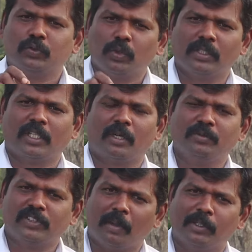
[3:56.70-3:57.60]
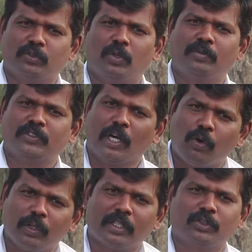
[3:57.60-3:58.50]
சுதந்திரம் சமத்துவம்
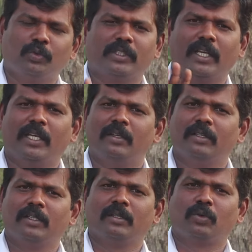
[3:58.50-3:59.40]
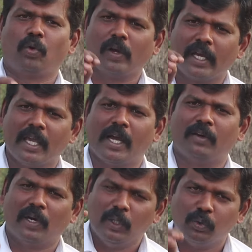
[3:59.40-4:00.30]
சகோதரத்துவத்தை கொள்கையாக
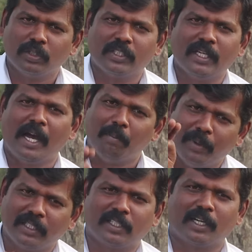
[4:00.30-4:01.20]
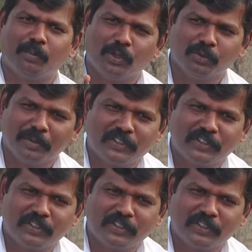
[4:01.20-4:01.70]
வலியுறுத்திய அம்பேத்கர் எப்போதும்